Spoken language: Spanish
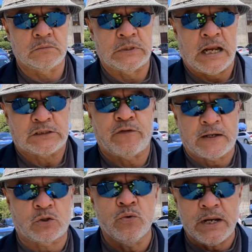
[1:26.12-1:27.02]
de las
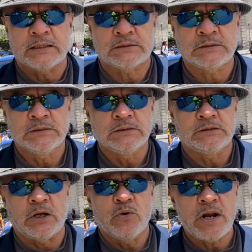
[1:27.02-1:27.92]
facturas
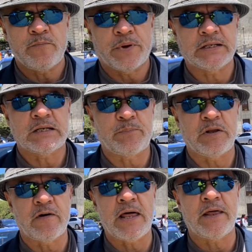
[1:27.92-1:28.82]
de una empresa
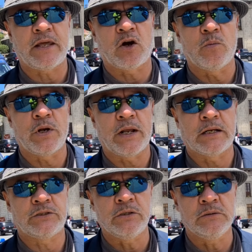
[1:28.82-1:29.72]
privada de
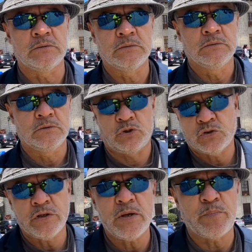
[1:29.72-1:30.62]
comunicación yo
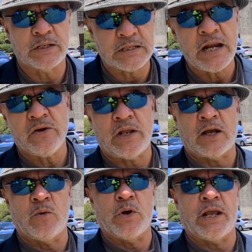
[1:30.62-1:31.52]
soy empresario de la
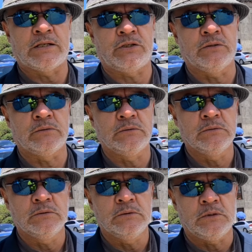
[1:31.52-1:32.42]
comunicación
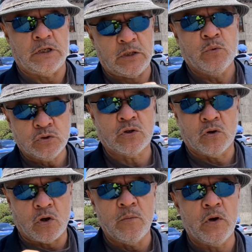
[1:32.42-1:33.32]
y
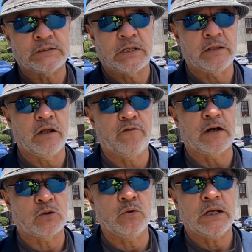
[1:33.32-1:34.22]
busco cómo extender
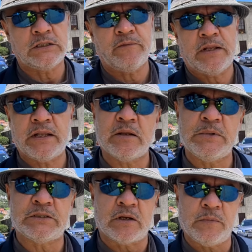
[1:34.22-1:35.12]
facturas y vender
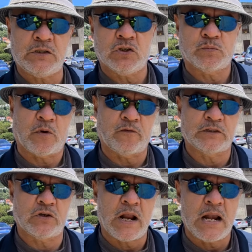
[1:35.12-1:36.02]
mis servicios
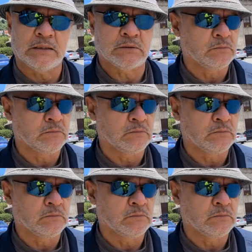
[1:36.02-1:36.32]
profesionales.